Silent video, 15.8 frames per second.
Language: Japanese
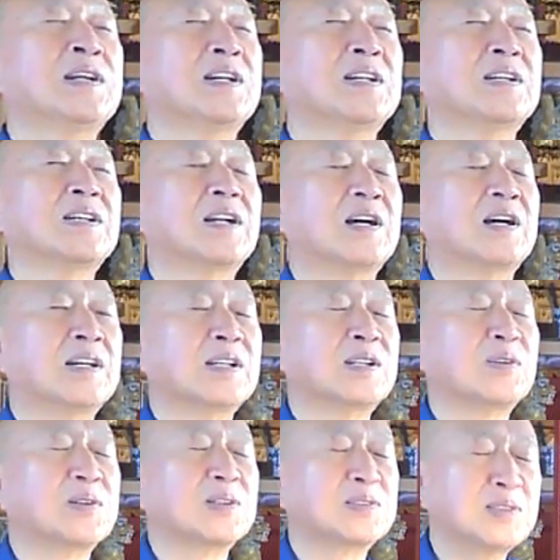あ、あれ
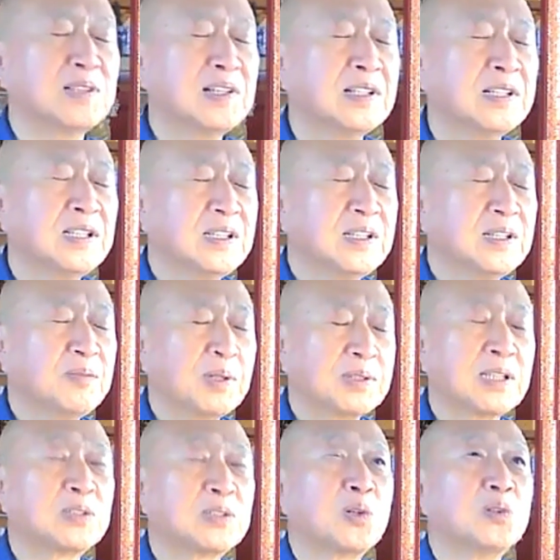ではですね、まあ、
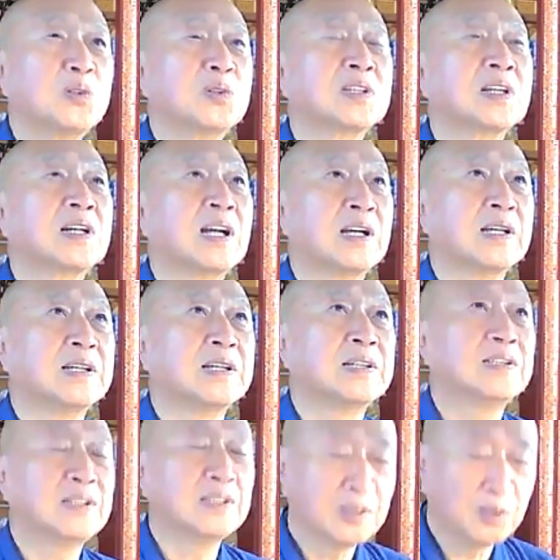悟りの世界
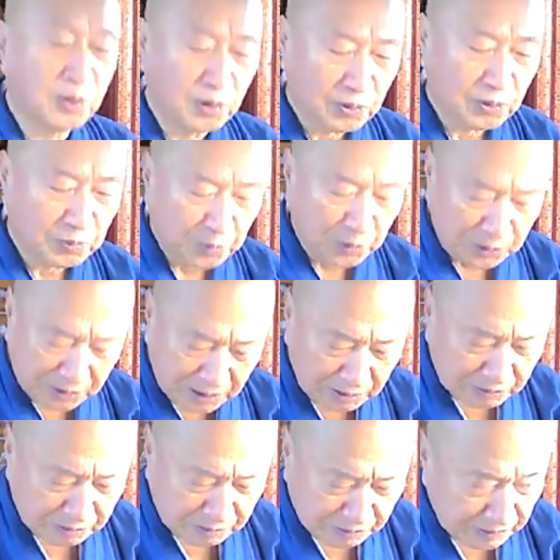を持ってい
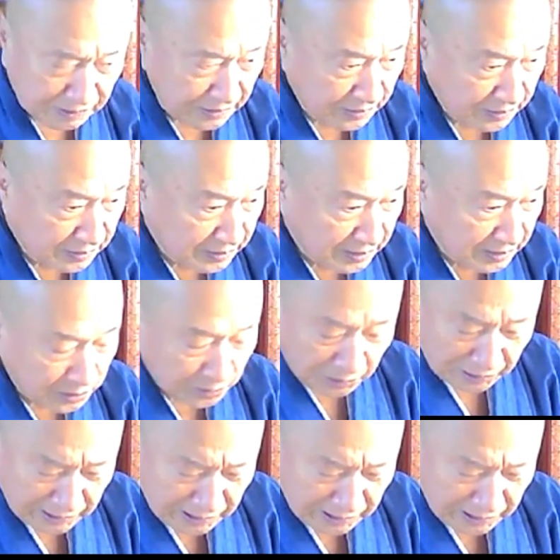くでしょうか